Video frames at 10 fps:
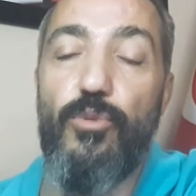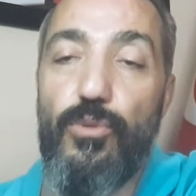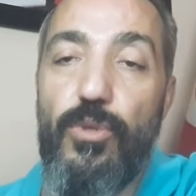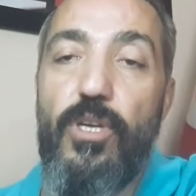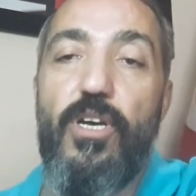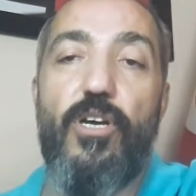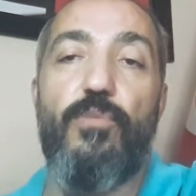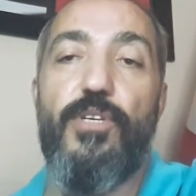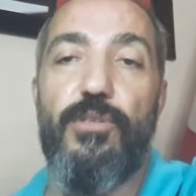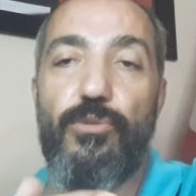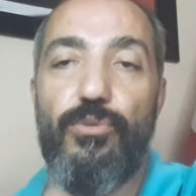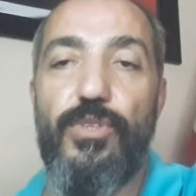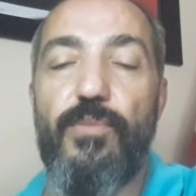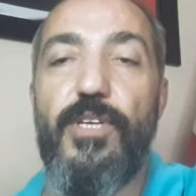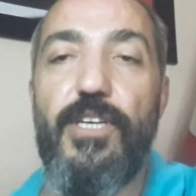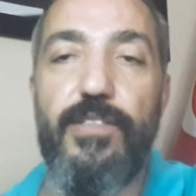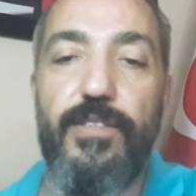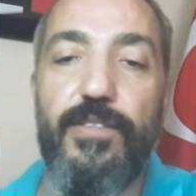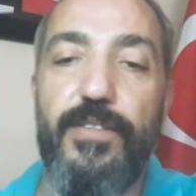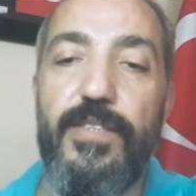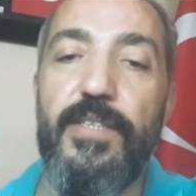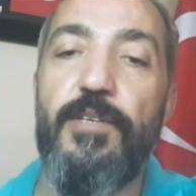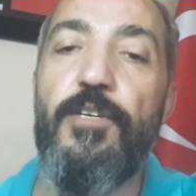bu haberi gündeme getirdi.